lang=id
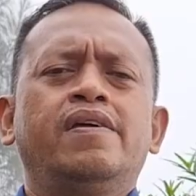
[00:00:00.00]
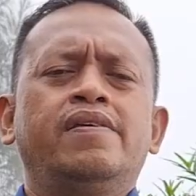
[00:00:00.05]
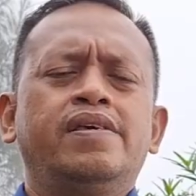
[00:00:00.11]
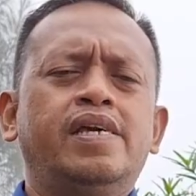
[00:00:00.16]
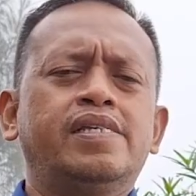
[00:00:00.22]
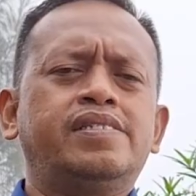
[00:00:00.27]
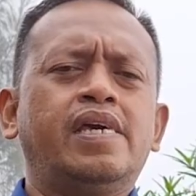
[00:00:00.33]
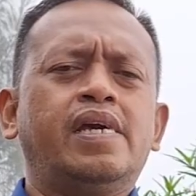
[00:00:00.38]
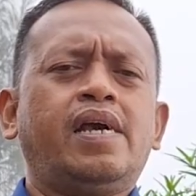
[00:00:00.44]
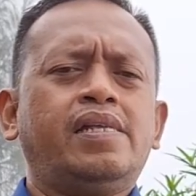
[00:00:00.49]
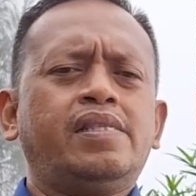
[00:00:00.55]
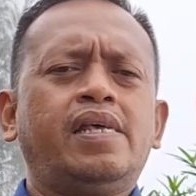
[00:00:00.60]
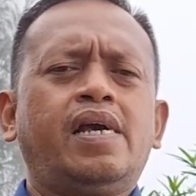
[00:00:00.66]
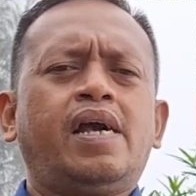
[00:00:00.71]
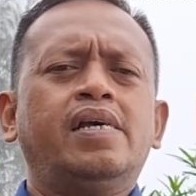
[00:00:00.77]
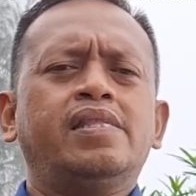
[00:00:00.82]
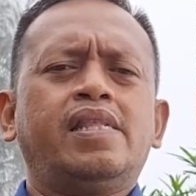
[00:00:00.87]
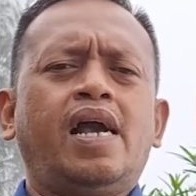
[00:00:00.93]
Ya saya
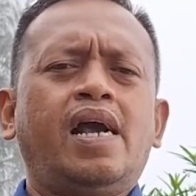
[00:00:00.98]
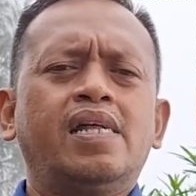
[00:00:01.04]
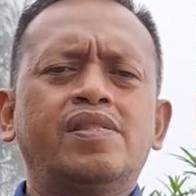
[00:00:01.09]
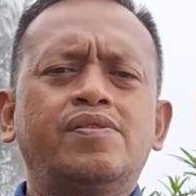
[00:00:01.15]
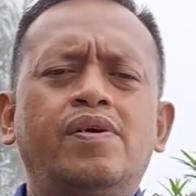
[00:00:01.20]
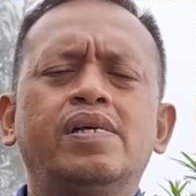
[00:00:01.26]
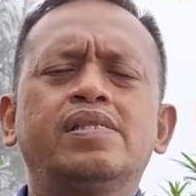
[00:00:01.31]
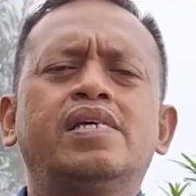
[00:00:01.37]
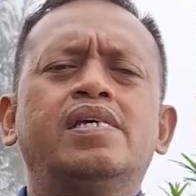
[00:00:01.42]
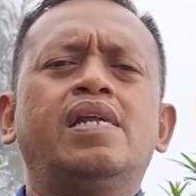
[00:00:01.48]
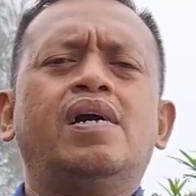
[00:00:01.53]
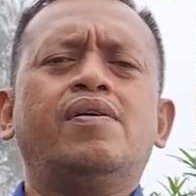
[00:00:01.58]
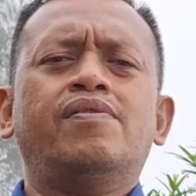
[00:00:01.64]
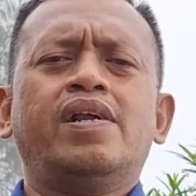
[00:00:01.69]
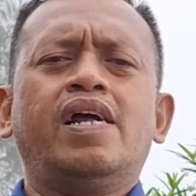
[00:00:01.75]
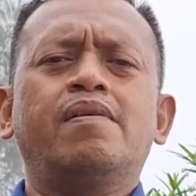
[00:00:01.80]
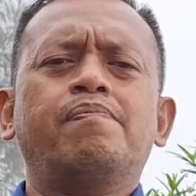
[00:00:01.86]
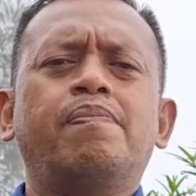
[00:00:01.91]
katakan tangan Tuhan tidak
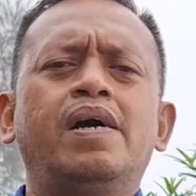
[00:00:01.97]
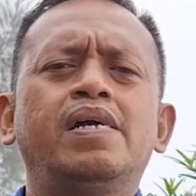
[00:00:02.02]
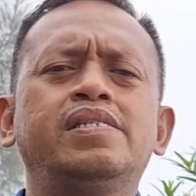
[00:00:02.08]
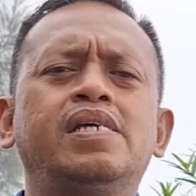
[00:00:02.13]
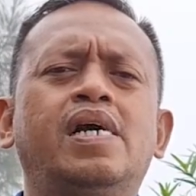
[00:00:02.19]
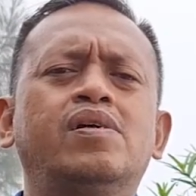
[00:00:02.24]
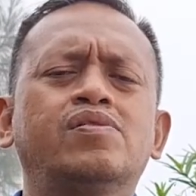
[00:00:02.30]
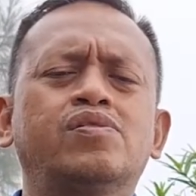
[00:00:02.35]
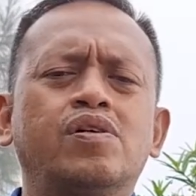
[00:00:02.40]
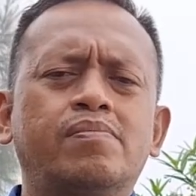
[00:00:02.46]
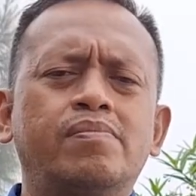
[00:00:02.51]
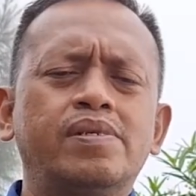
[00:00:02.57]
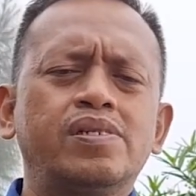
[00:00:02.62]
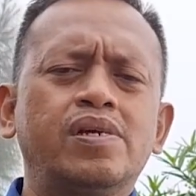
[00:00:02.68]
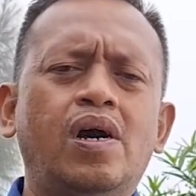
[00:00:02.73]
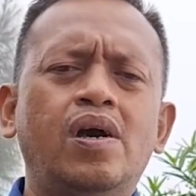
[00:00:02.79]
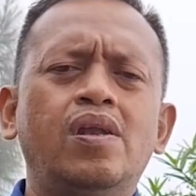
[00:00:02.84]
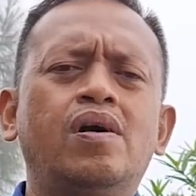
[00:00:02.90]
kurang panjang untuk
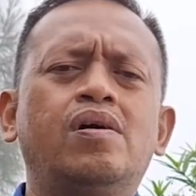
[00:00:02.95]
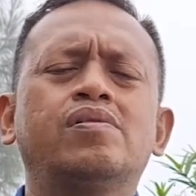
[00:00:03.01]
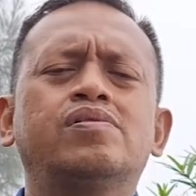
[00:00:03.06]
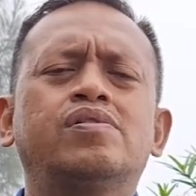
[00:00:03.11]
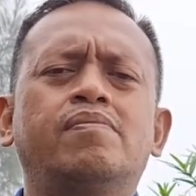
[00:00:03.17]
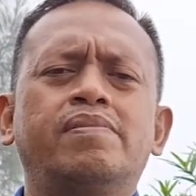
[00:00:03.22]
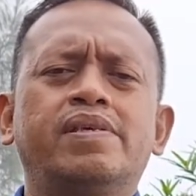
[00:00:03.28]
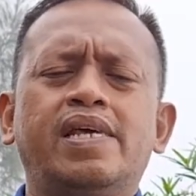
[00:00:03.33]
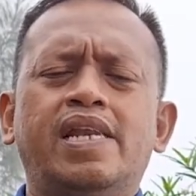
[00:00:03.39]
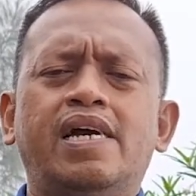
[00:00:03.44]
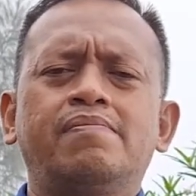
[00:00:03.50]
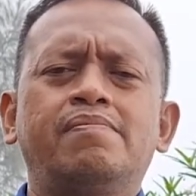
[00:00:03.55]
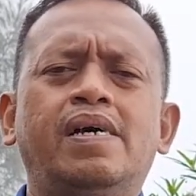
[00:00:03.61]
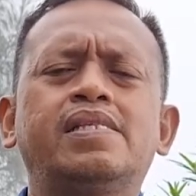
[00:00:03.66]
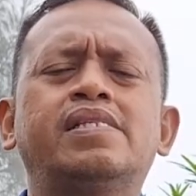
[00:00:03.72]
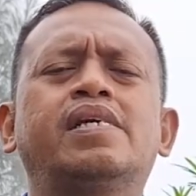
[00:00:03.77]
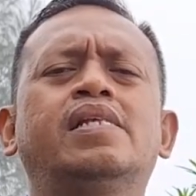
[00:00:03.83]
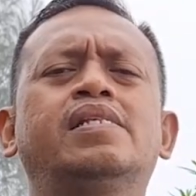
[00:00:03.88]
menolong, untuk
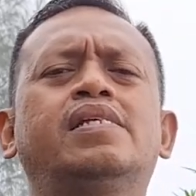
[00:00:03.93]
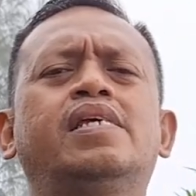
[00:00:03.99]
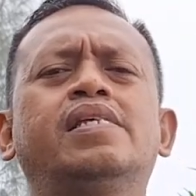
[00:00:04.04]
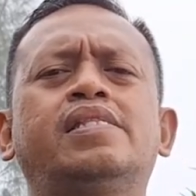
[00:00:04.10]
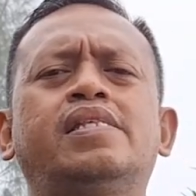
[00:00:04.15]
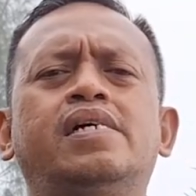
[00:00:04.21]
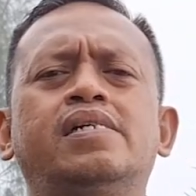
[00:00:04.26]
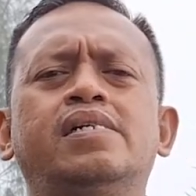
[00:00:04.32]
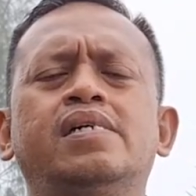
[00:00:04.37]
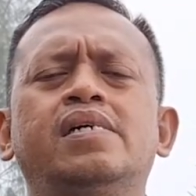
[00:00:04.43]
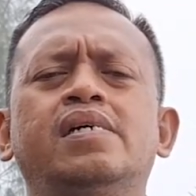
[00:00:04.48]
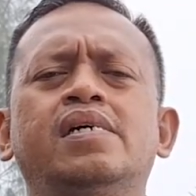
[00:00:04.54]
menyelamatkan kita.